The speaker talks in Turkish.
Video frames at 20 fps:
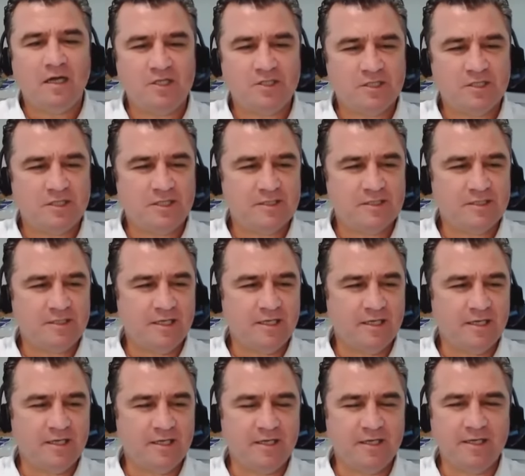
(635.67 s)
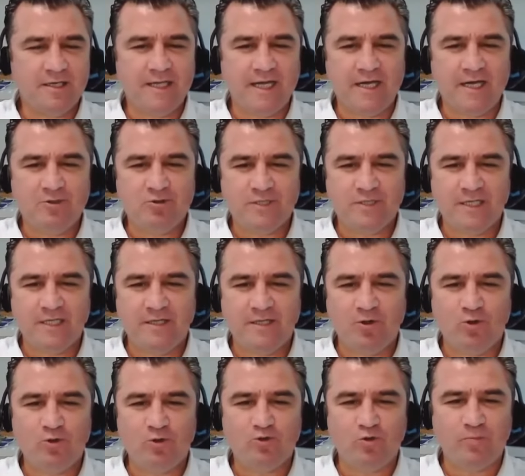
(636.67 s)
açıkçası e, yani
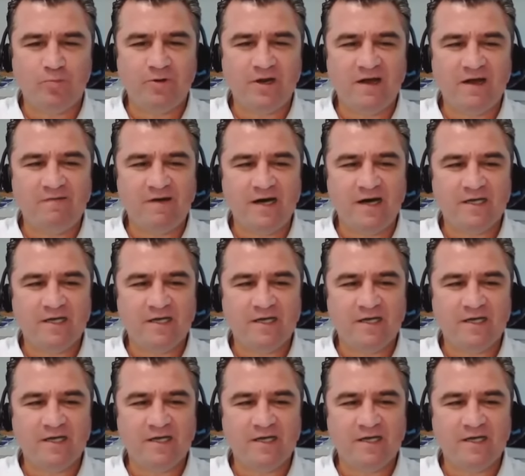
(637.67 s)
üzerinde ölü toprağı